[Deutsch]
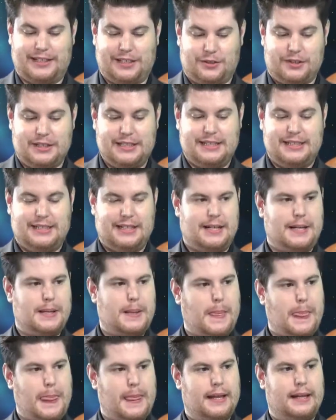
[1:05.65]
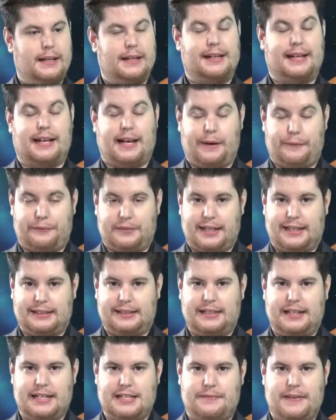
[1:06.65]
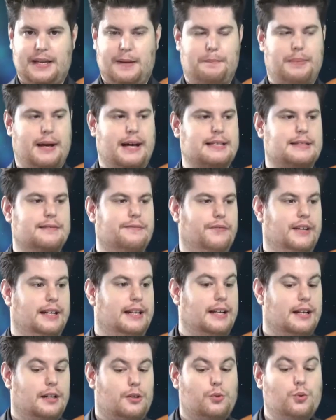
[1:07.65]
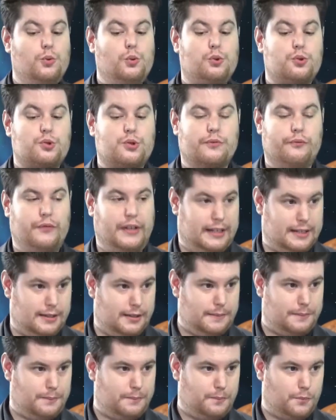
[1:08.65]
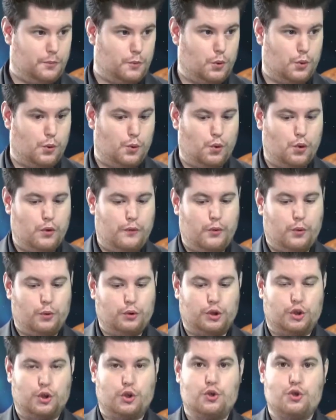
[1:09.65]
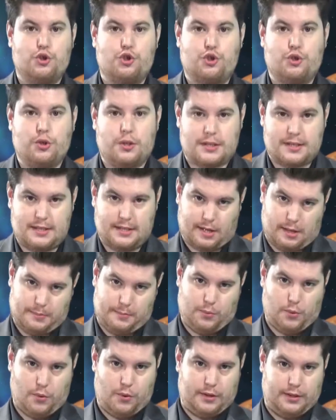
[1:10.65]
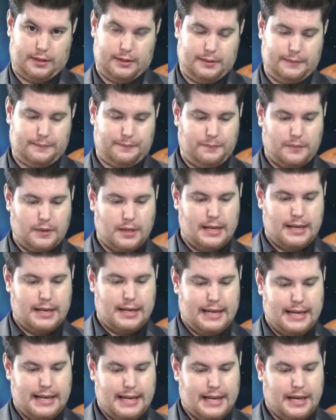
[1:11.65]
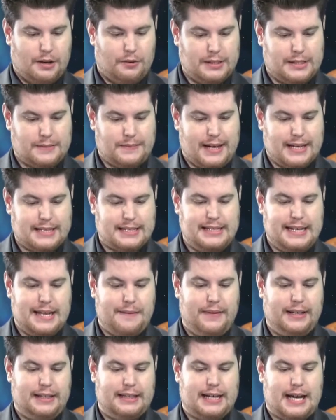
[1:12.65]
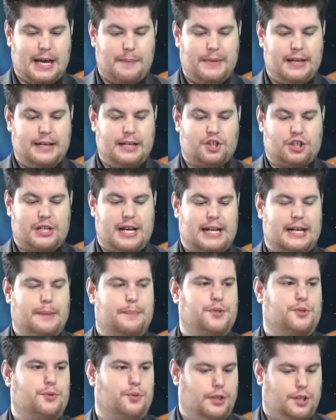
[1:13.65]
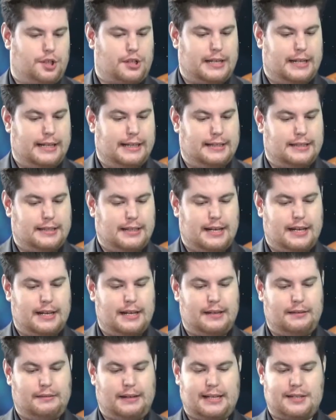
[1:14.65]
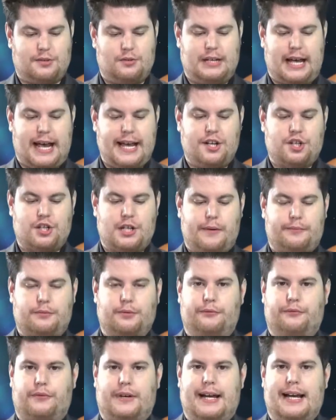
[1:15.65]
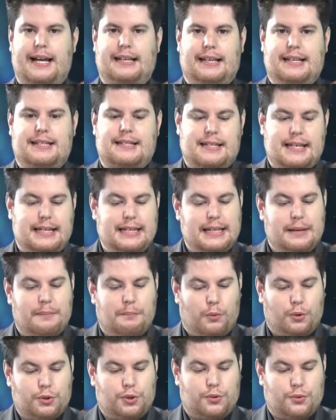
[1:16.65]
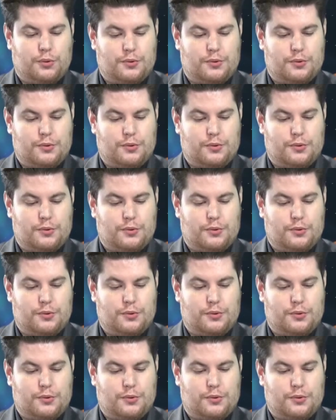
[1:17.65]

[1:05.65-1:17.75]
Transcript: Aber Kraft hat er auch. Ne? Kraft hat er, deswegen passen wieder gut zu Widder. Löwe und Schütze geborene. Und zwar sind ja Widder, haben ja eine starke Persönlichkeit. Ja? Also Leidenschaft und Freiheit ist ja ihr Motto.